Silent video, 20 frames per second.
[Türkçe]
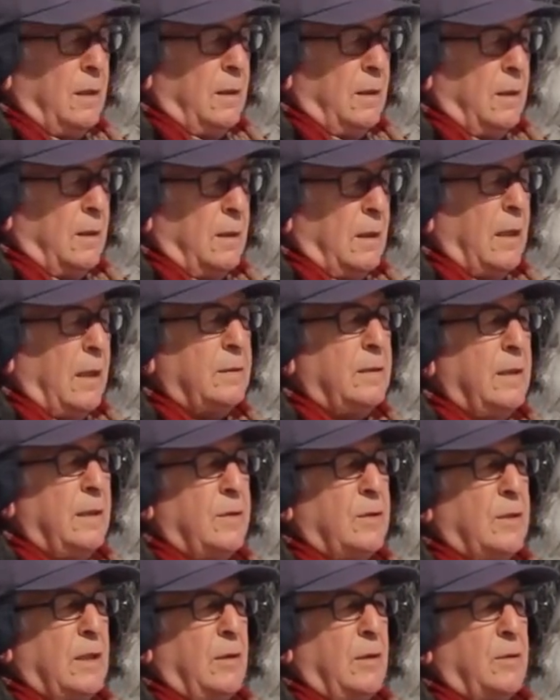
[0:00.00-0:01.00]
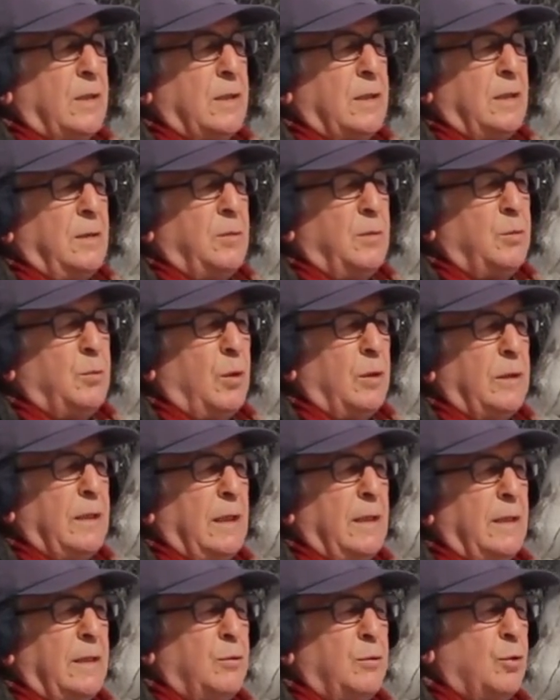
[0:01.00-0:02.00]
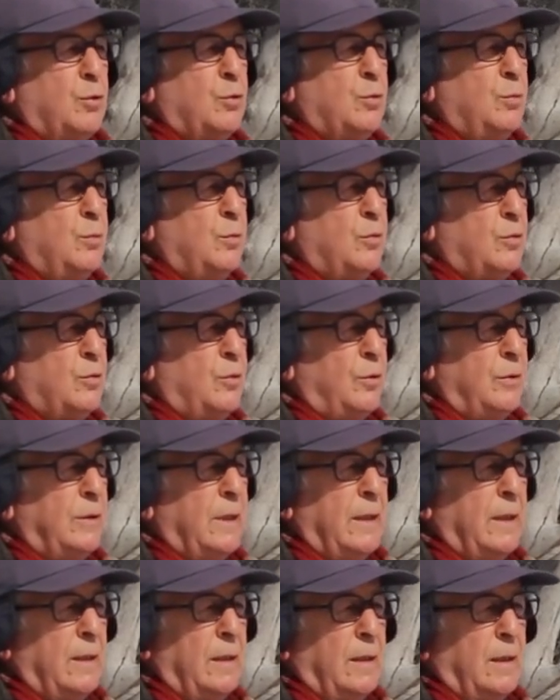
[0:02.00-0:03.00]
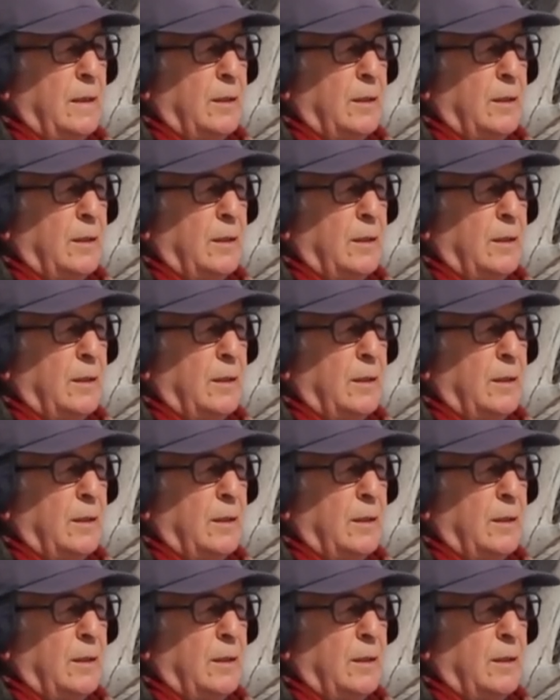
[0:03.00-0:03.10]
e, Akdeniz çevresi gibi bölgeleri gözümüzün önünde